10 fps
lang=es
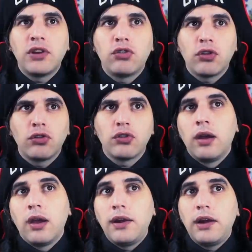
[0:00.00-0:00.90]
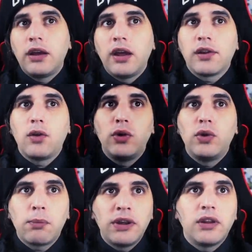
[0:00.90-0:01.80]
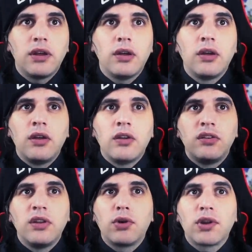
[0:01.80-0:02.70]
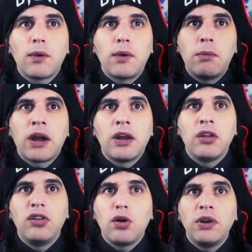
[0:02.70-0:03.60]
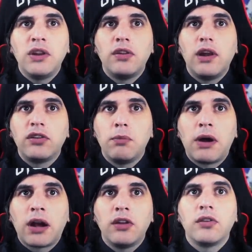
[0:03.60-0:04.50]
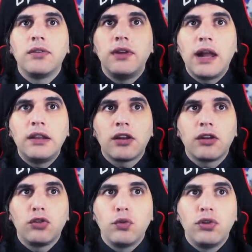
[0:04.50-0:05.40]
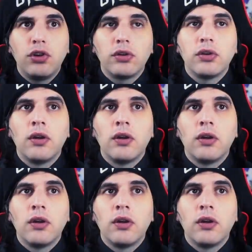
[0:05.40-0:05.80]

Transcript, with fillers: Johnson en el que regularmente se guardaban imágenes de ovnis de las imágenes de alta resolución